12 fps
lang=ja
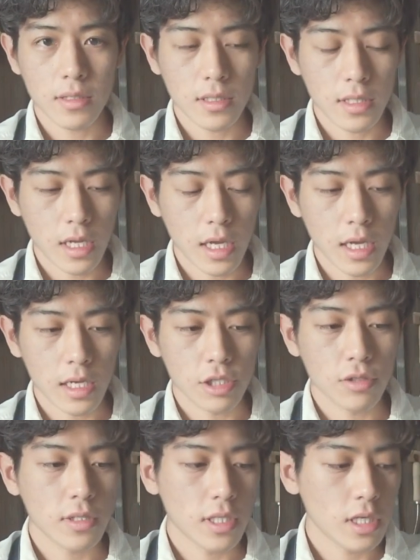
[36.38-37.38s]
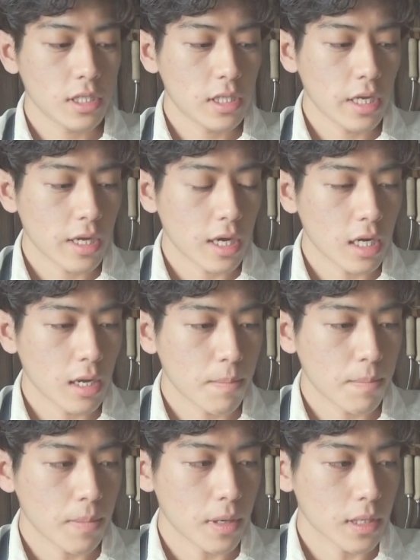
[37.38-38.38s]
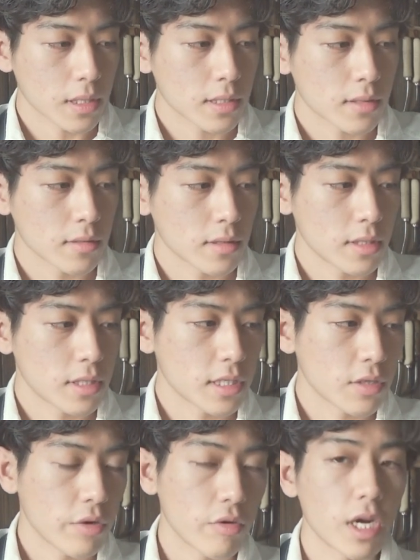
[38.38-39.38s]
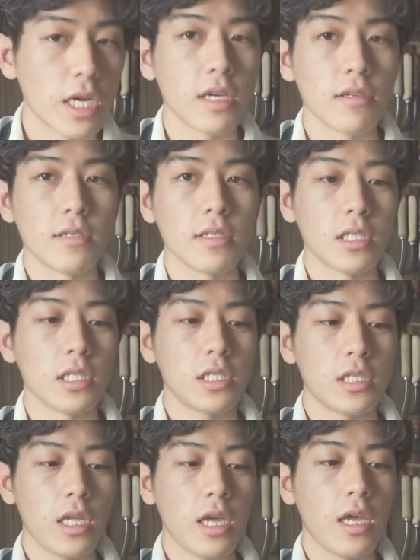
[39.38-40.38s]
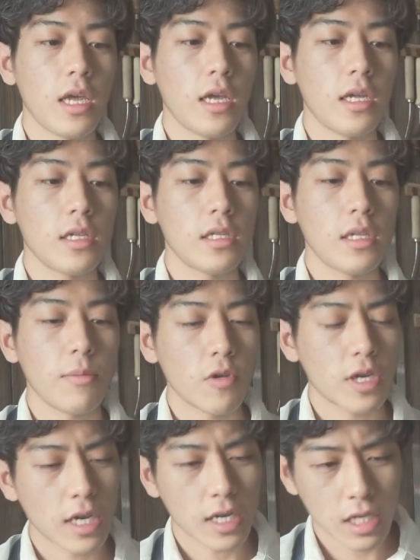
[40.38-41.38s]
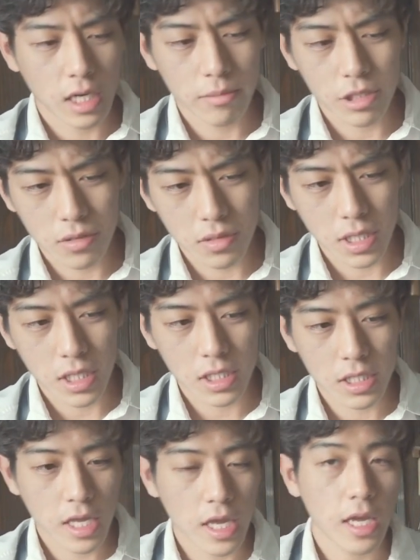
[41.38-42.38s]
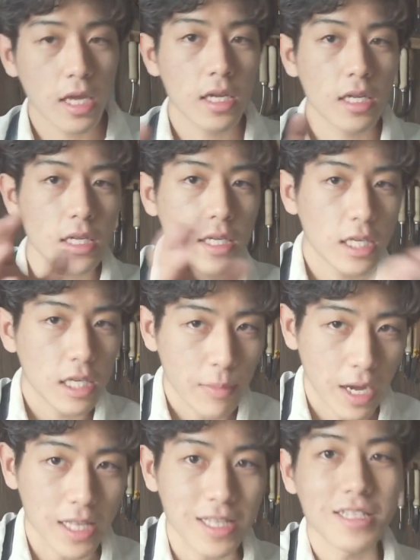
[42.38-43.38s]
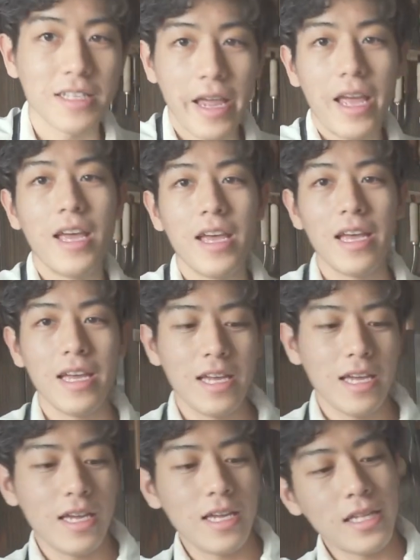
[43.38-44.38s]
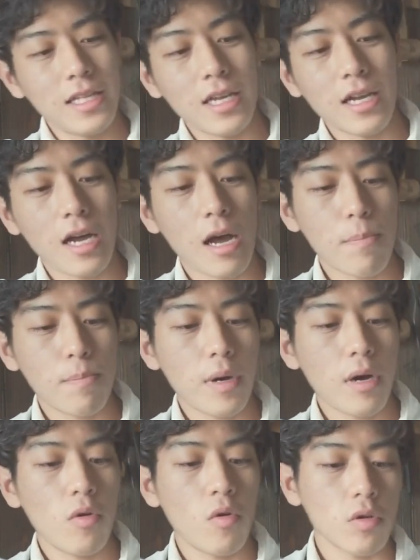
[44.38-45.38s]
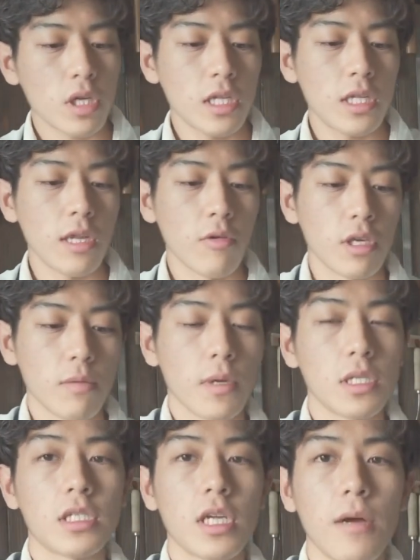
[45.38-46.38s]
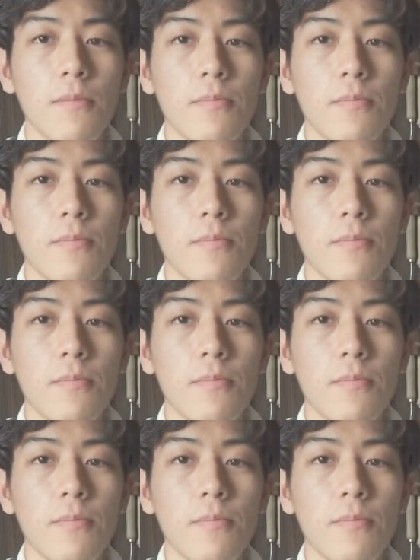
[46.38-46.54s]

て修正して、仮アッパー作ってそれを仮靴にして、でもう一回型紙修正して今ですねアッパーを切っておきました。